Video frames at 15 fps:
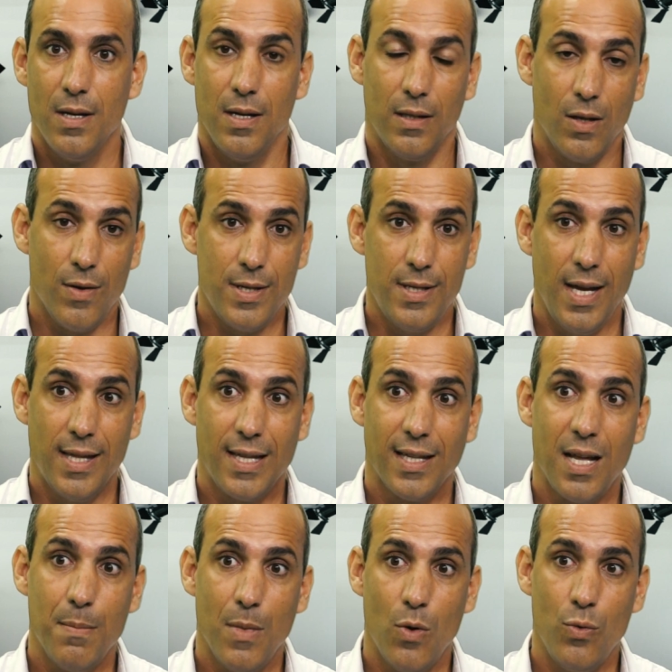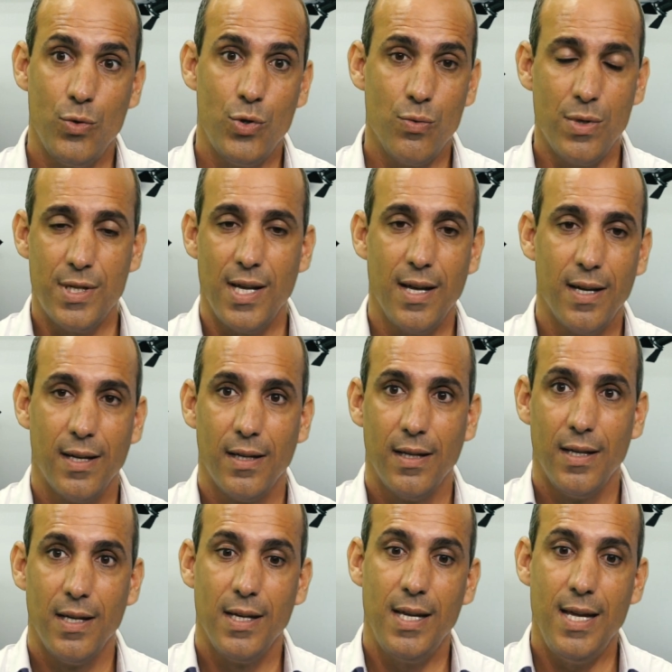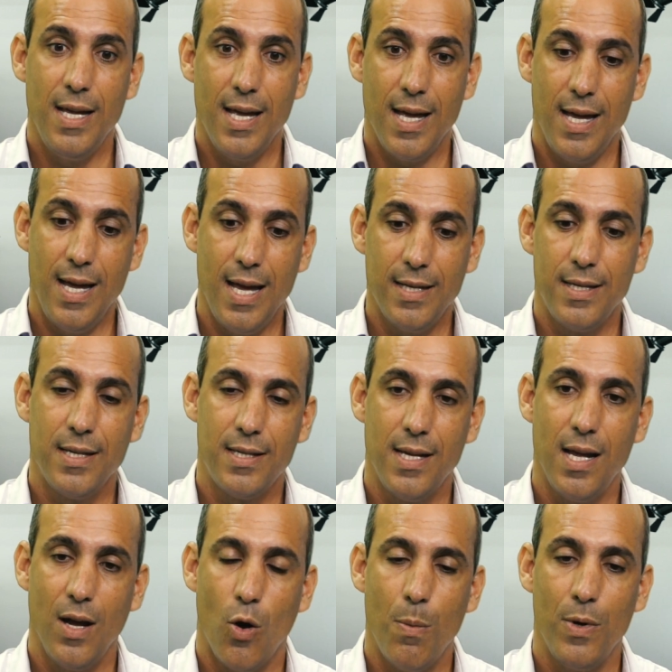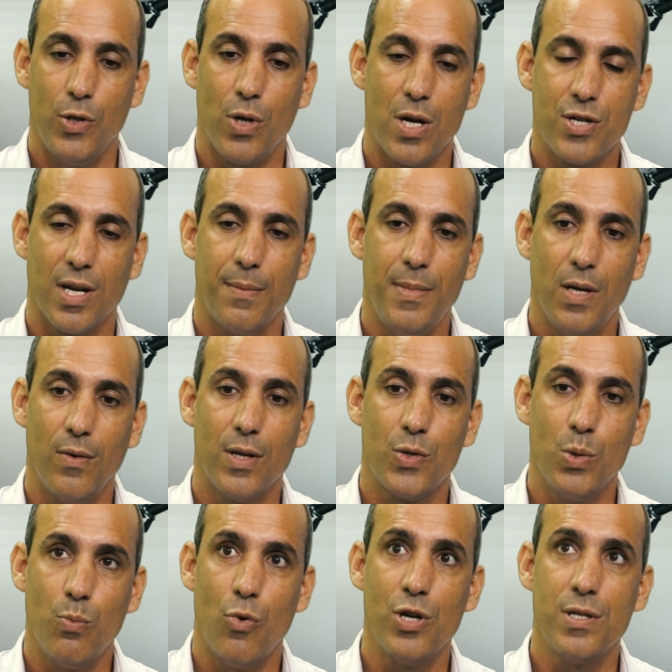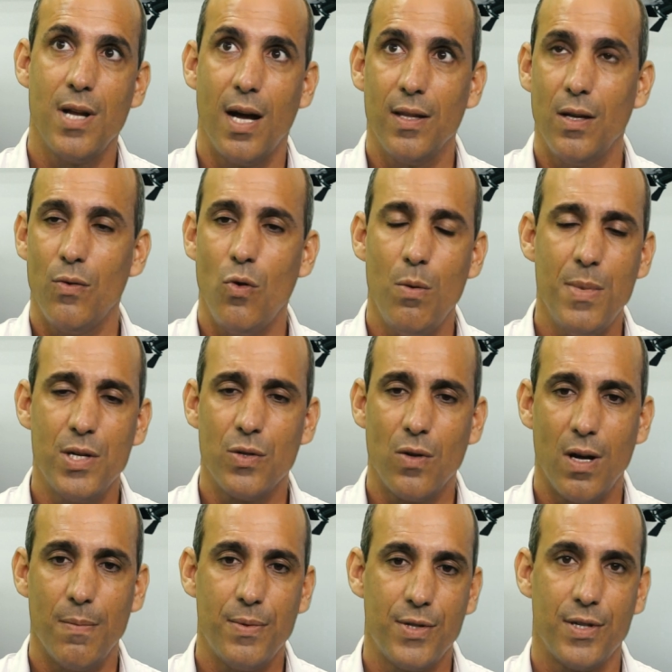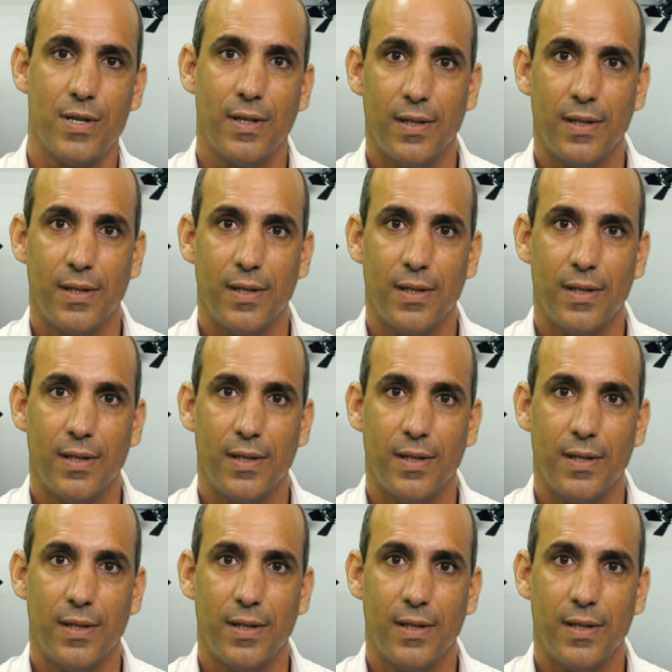Então, assim, está na mão de um ser, que é esse ser, Jorge Rabelo, é subordinado ao Rubens Lopes.